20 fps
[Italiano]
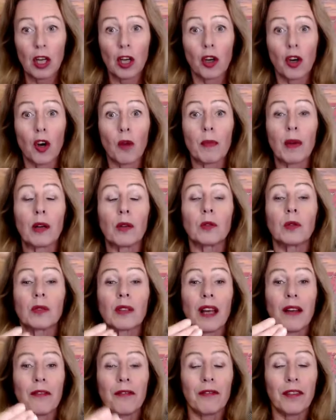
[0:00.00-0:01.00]
come un
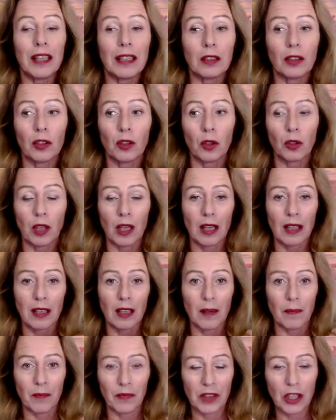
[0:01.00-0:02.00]
effetto
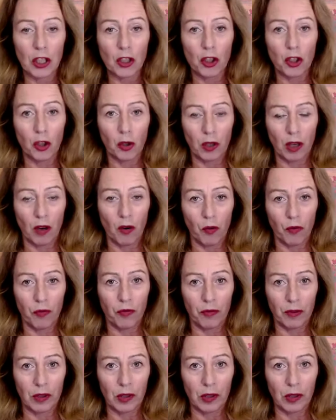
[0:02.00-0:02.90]
che, di ciò che ho,